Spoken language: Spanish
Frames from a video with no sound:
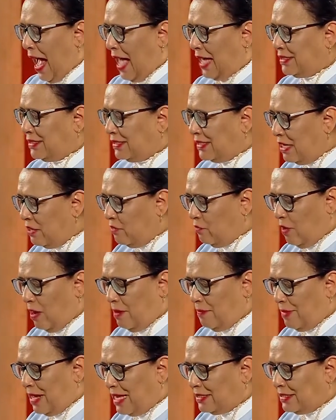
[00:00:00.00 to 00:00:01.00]
ha sido
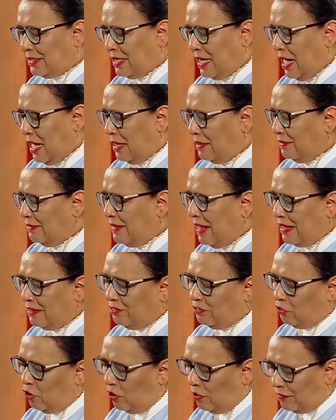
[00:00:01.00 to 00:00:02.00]
el mes de
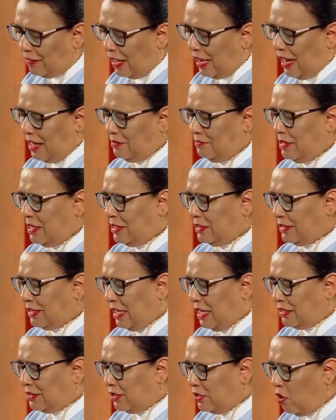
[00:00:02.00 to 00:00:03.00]
toda la
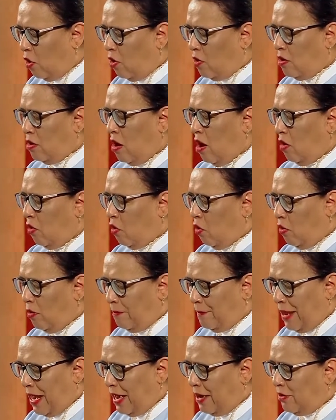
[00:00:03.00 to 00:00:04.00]
administración
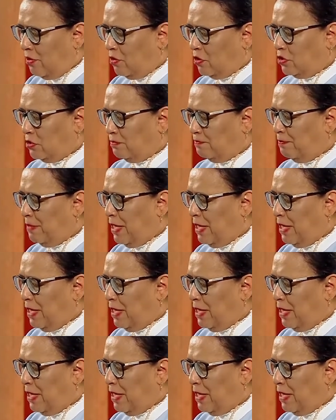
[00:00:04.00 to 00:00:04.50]
con menos